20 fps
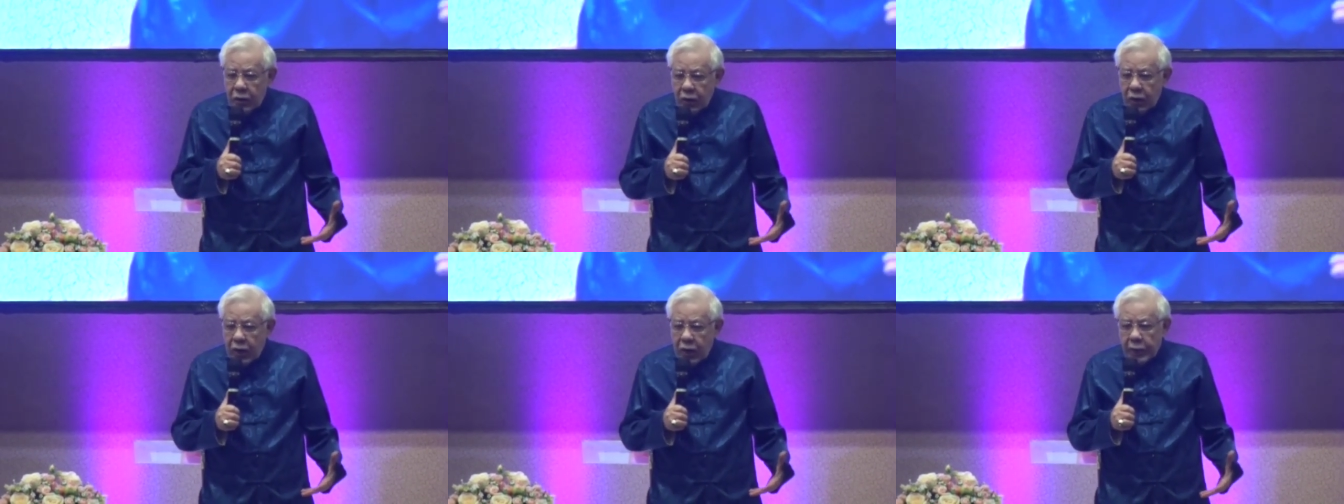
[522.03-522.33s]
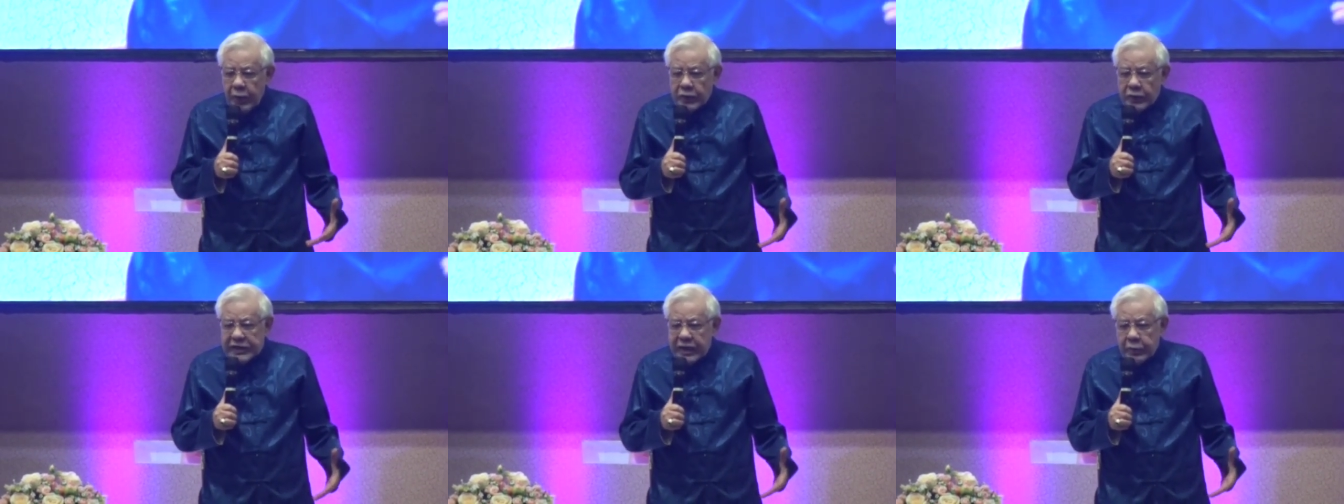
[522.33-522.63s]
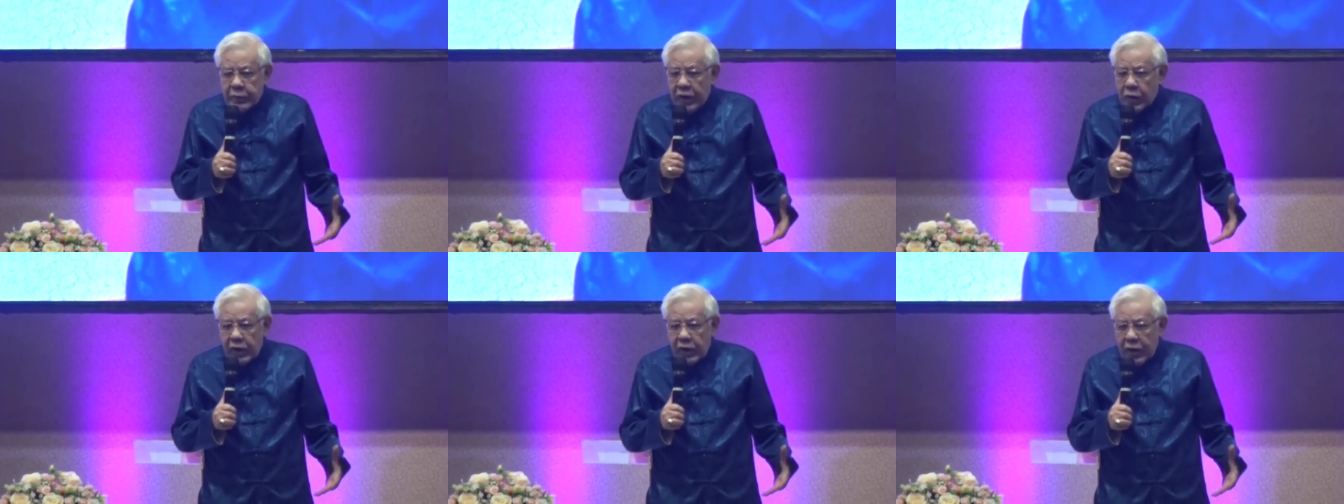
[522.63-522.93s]
Walaupun saya
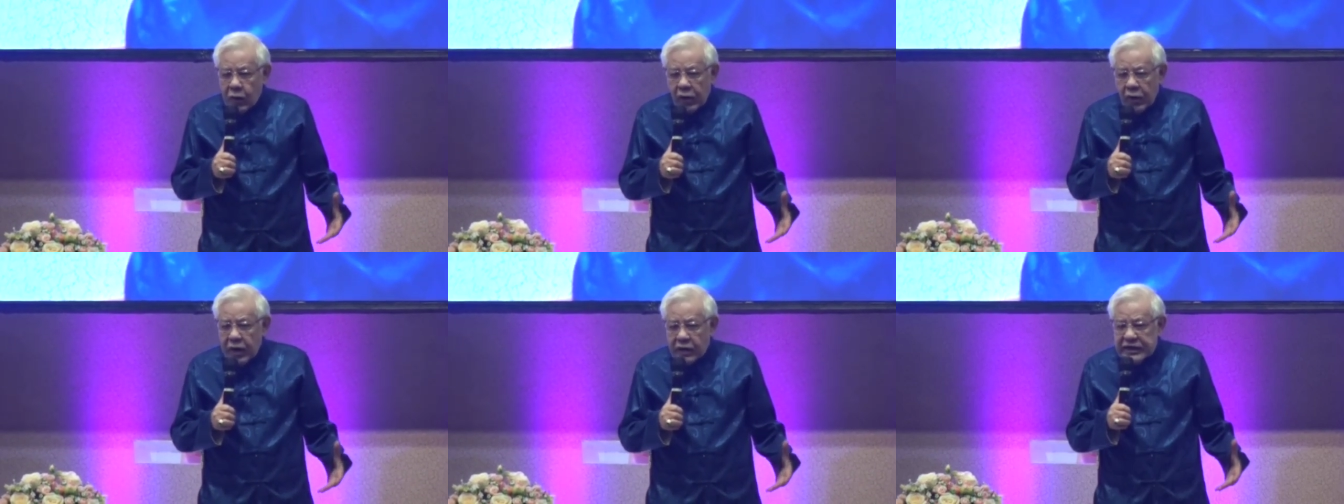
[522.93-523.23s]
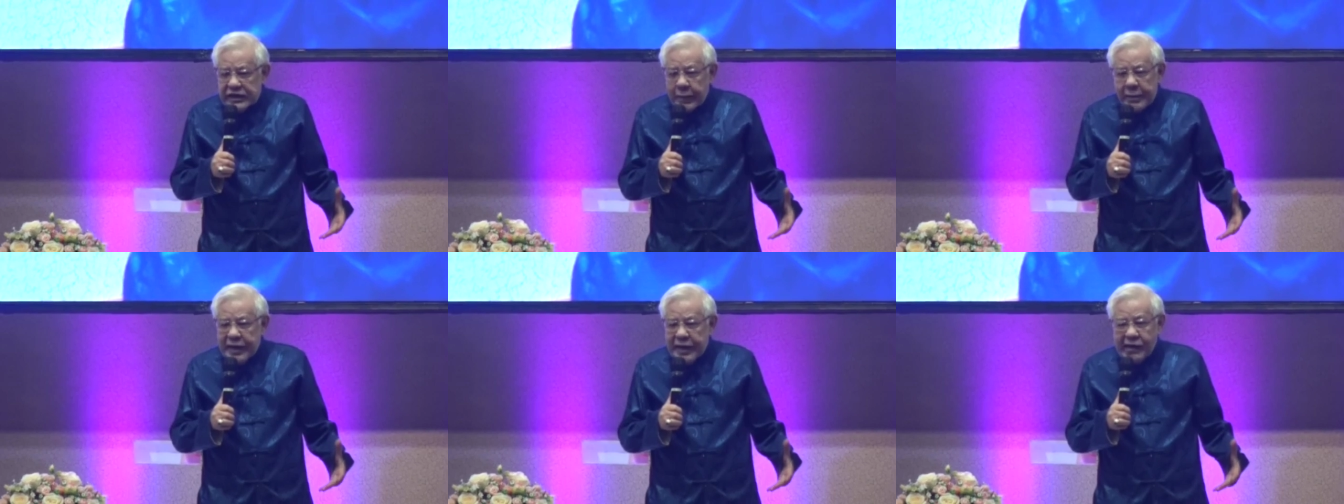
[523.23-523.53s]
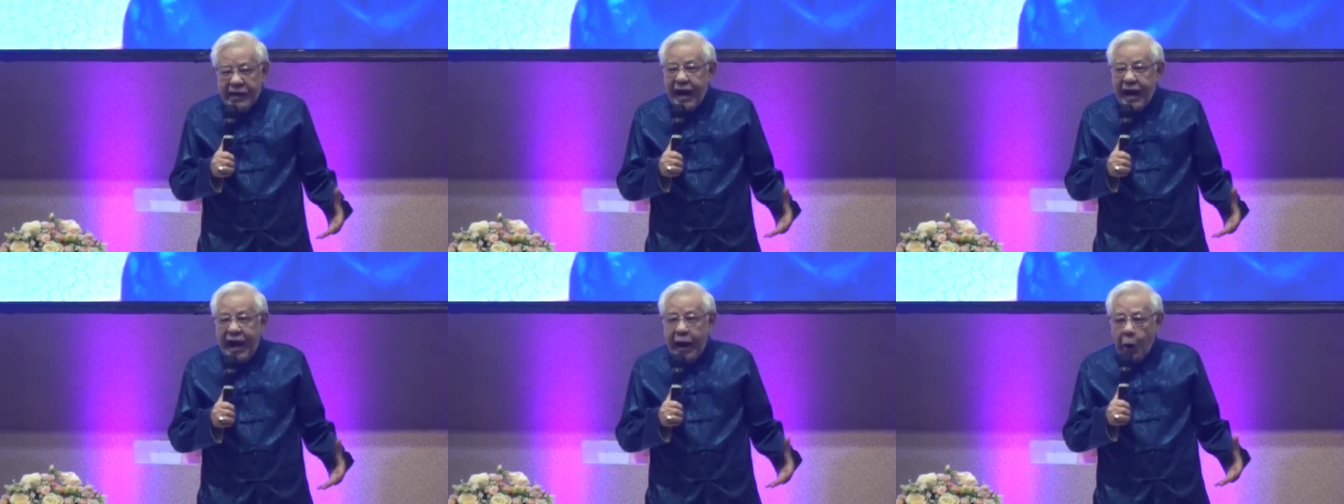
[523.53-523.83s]
bukan orang-orang
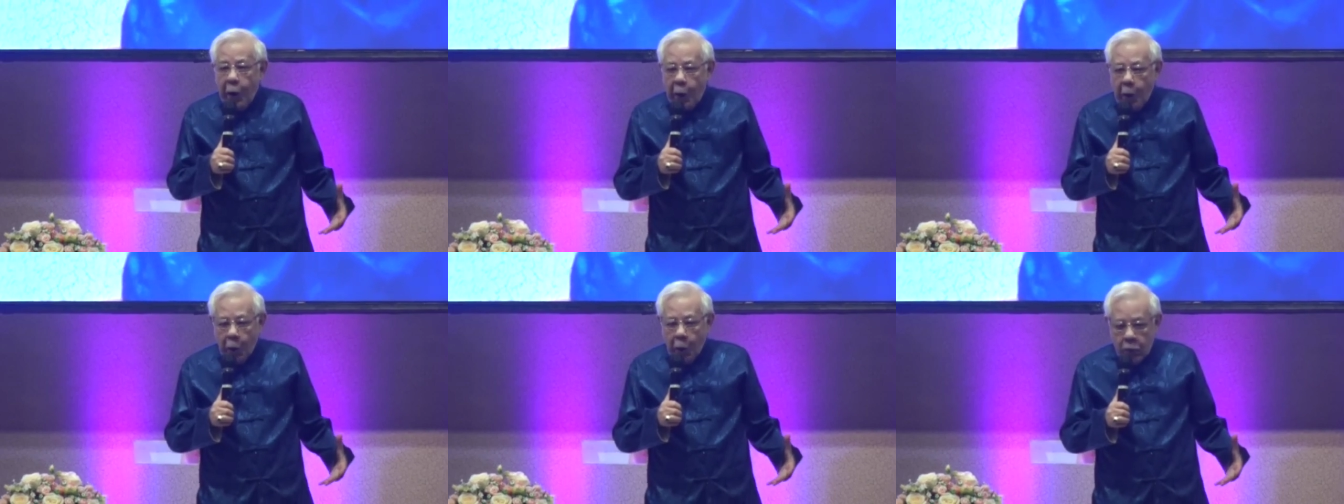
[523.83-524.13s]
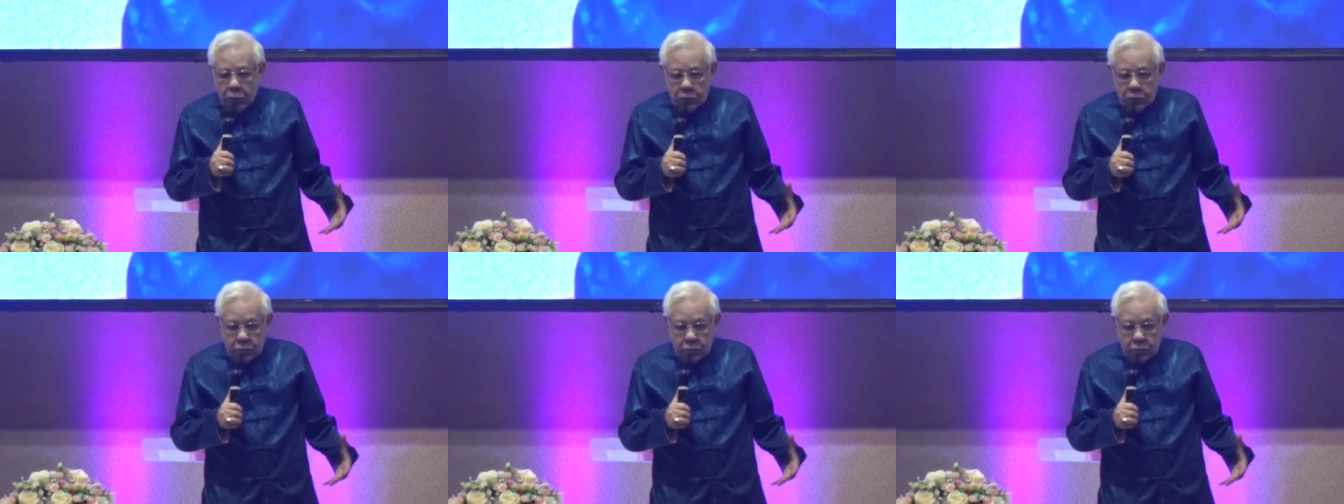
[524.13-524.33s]
zaman now.